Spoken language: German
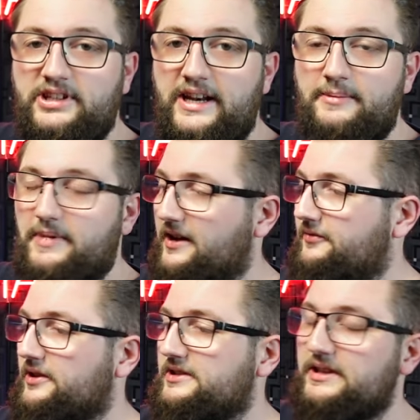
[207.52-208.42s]
Slingback
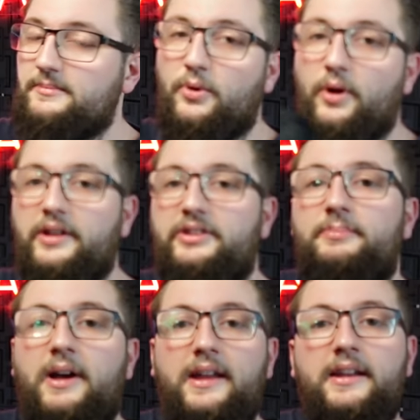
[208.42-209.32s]
von Steambo ist
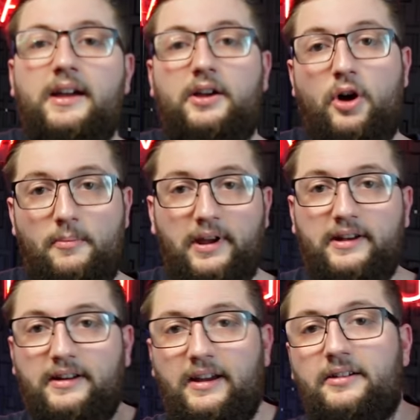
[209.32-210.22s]
meine
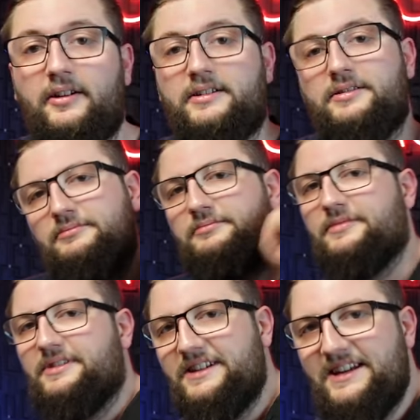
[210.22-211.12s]
Compact drin und
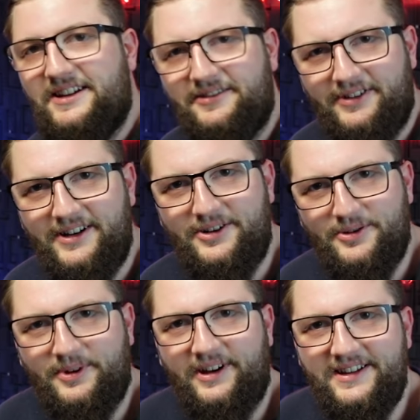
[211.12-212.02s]
die finde ich
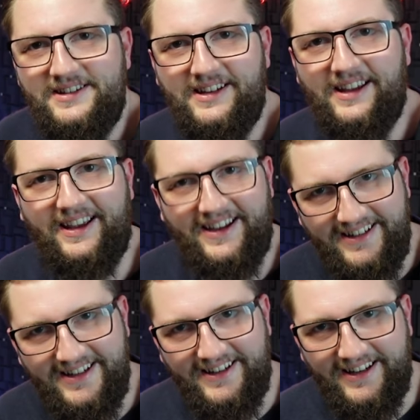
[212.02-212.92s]
übrigens
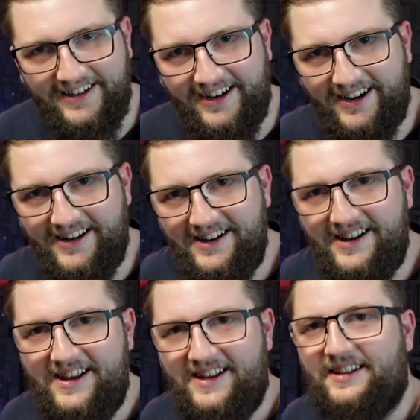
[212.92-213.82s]
richtig genial.
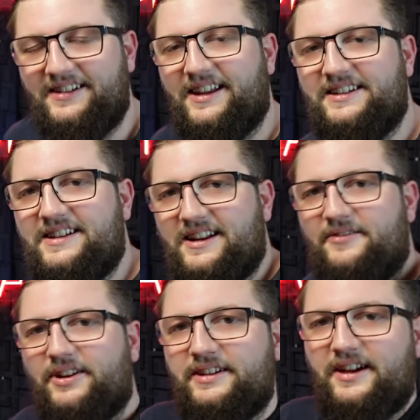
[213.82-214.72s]
Das liegt
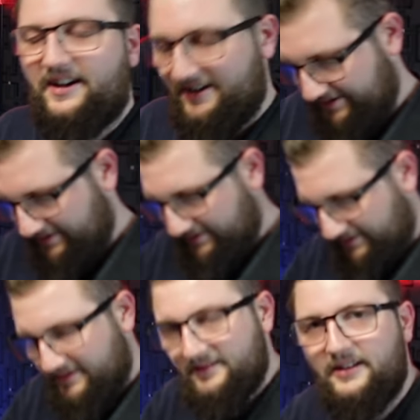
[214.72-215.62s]
einfach daran,
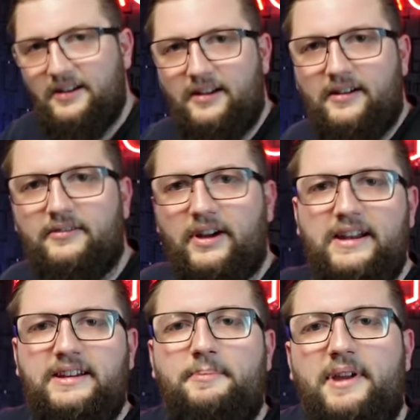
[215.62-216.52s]

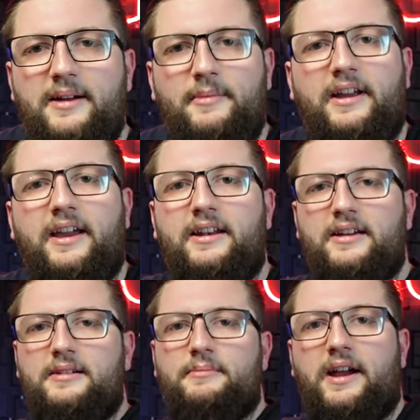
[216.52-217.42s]
weil ich habe ja immer
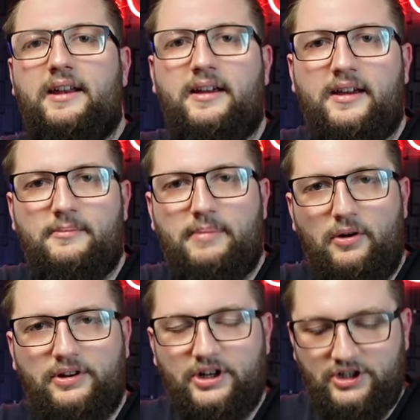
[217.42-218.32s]
gerne meine
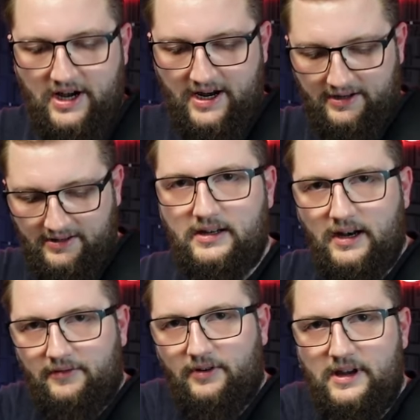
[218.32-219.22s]
Bauchtasche an, die
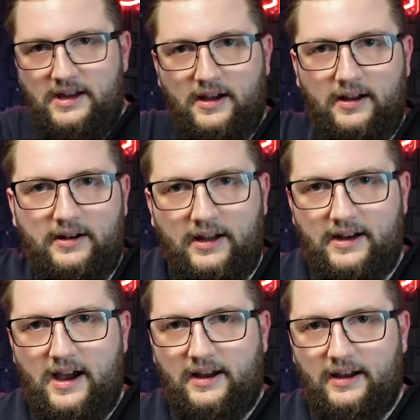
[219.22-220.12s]
dann von hier nach
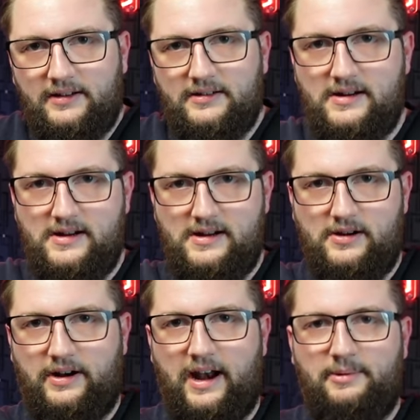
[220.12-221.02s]
da geht.
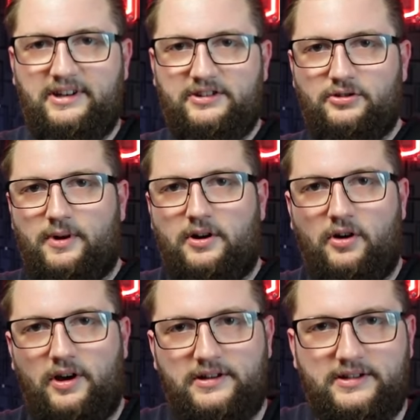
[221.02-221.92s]
Und dann habe ich das so über
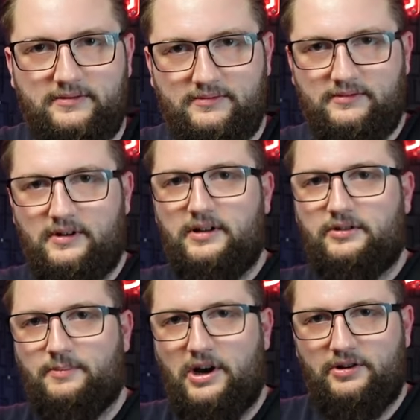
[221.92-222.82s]
Kreuz.
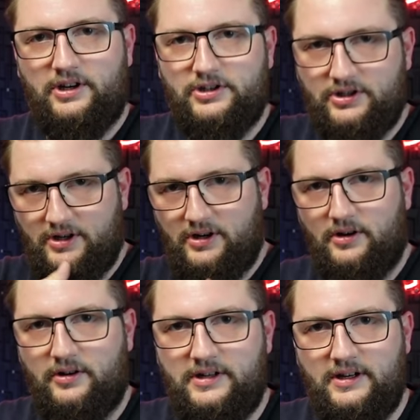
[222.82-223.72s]
Also Bauchtasche
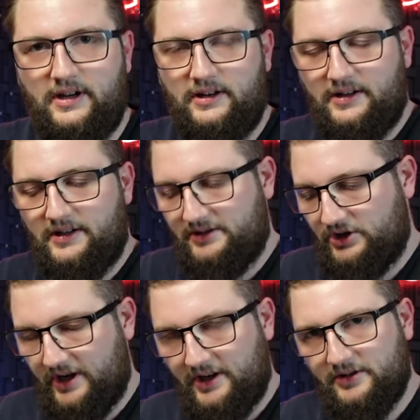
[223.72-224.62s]
und hier, das
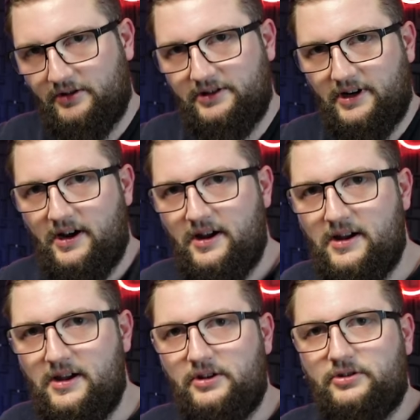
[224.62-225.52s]
stecke ich drunter.
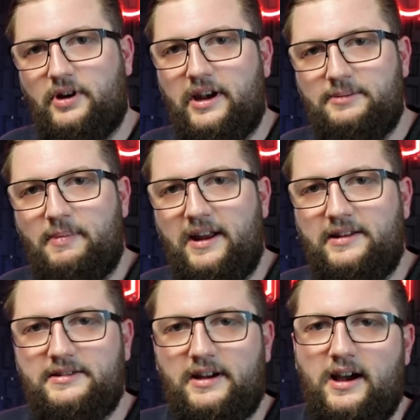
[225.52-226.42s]
So kann ich
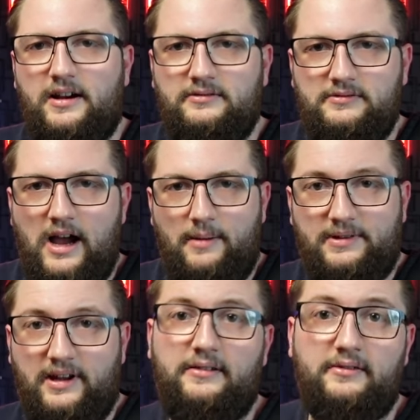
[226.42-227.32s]
beides tragen, habe
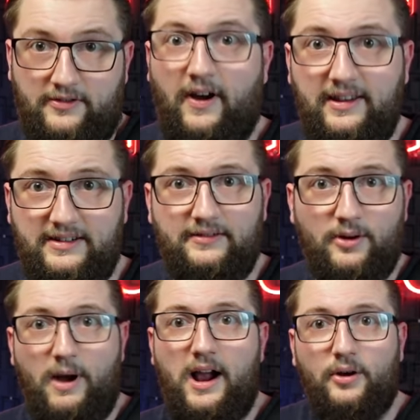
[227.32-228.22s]
dann quasi einen
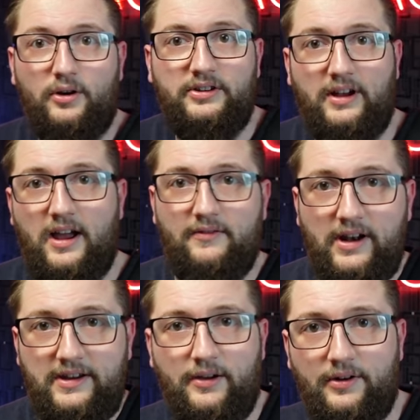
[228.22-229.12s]
normalen Rucksack an,
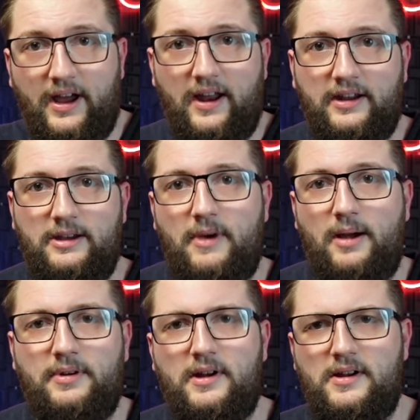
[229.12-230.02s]
weil ich hier und da einen Riemen
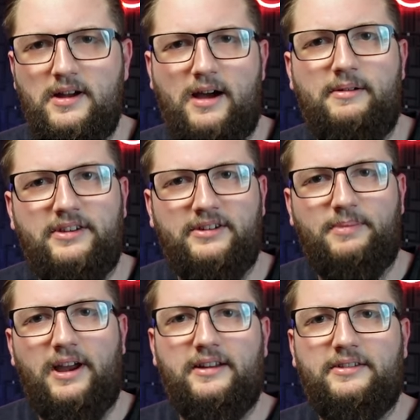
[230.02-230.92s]
habe. Aber es ist
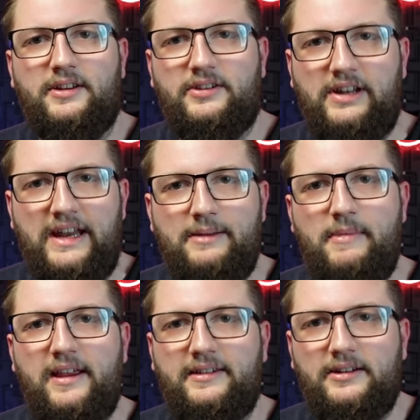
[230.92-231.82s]
beides
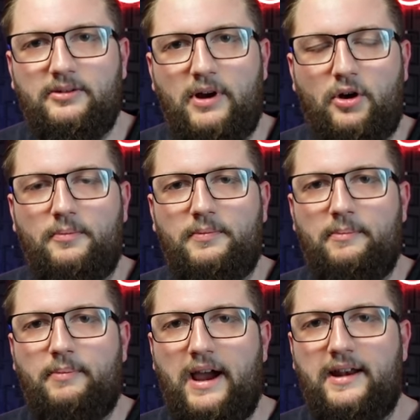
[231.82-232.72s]
slingmäßig und man kommt
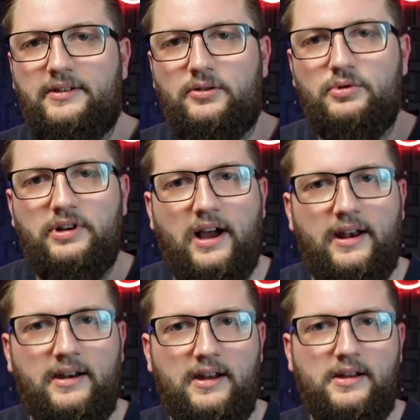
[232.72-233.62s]
dann beides gut
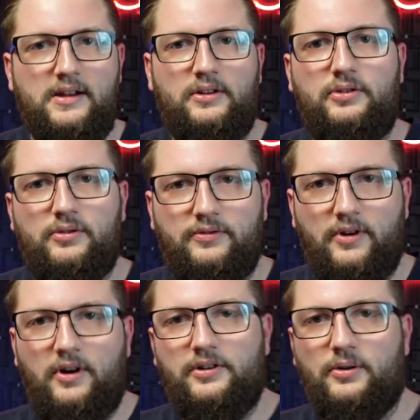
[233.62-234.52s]
dran,
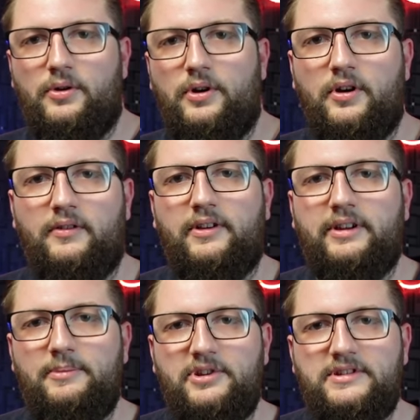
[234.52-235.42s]
sofort ohne
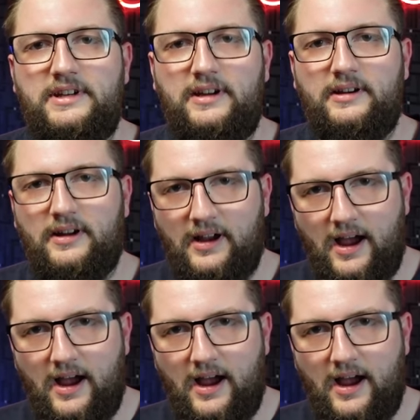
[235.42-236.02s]
irgendwas abzuziehen.